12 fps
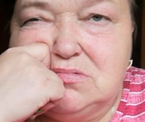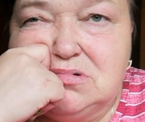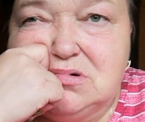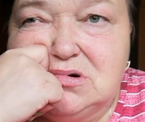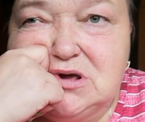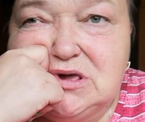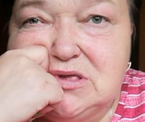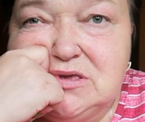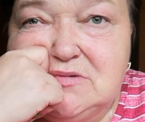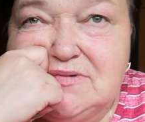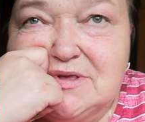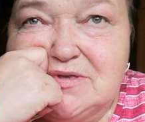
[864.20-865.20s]
Ой,
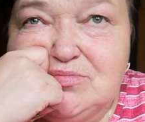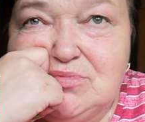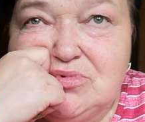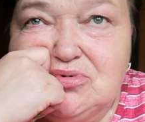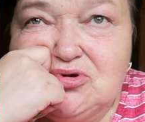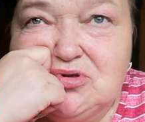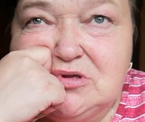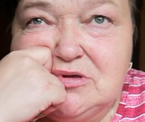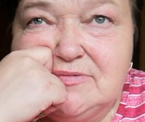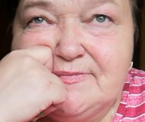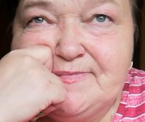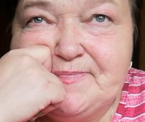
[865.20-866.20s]

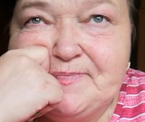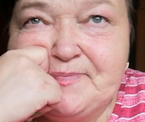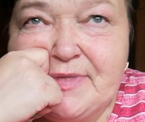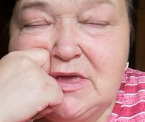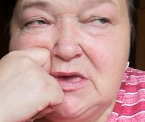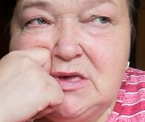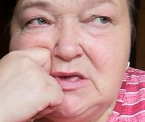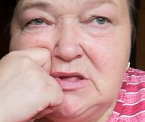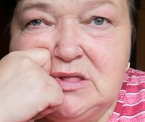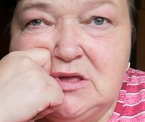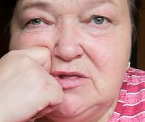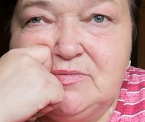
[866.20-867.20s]
невозможно.
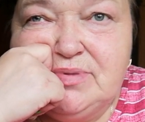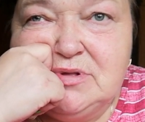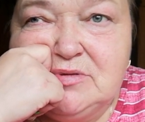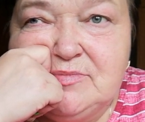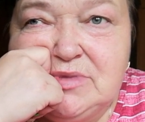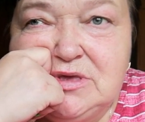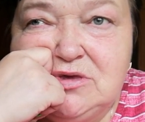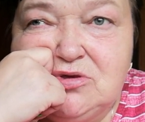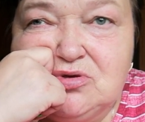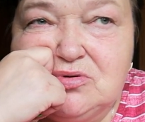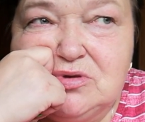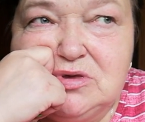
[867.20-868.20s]
Надо было мне
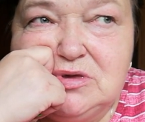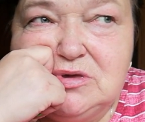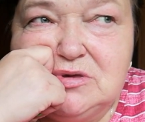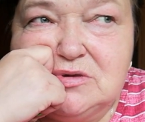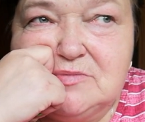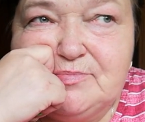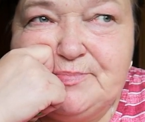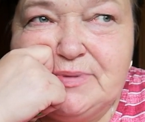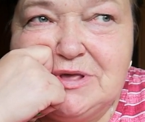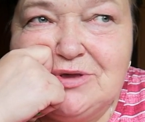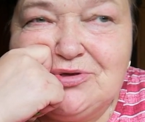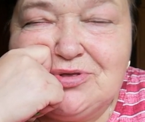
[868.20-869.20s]
еще и
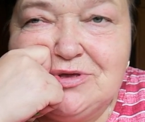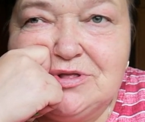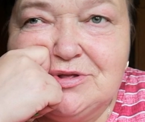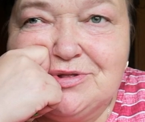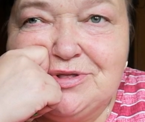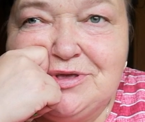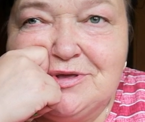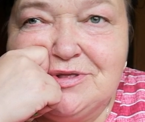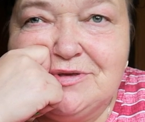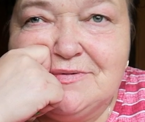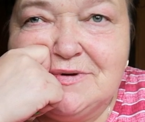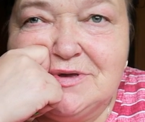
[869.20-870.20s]
плащ-то этот не
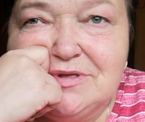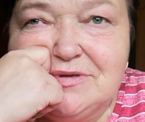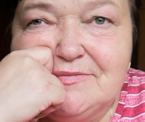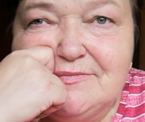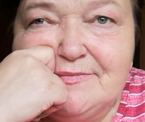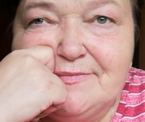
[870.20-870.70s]
одевать.